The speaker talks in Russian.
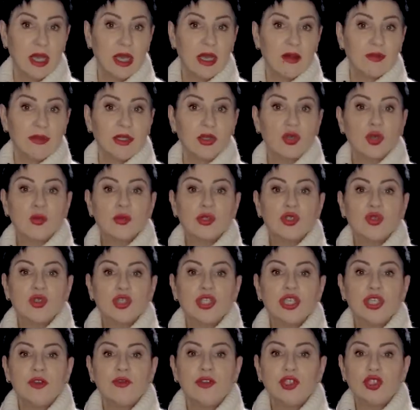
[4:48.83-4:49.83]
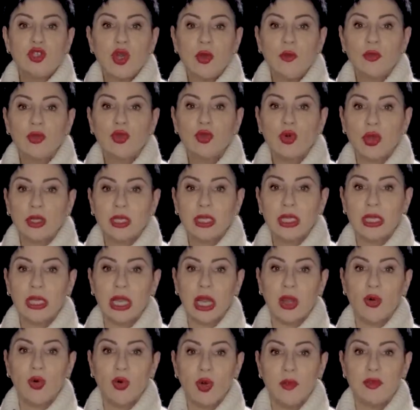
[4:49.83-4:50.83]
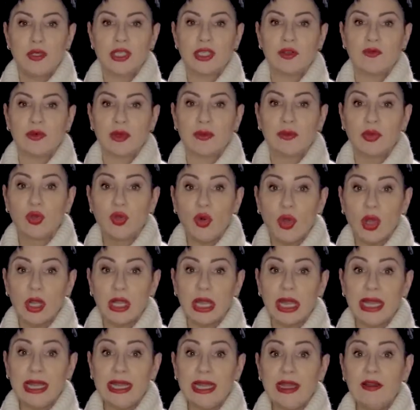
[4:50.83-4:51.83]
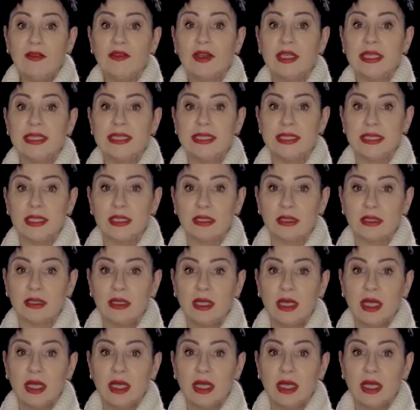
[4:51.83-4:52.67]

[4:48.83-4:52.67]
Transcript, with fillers: В таком случае в чем логика общего блока левых сил –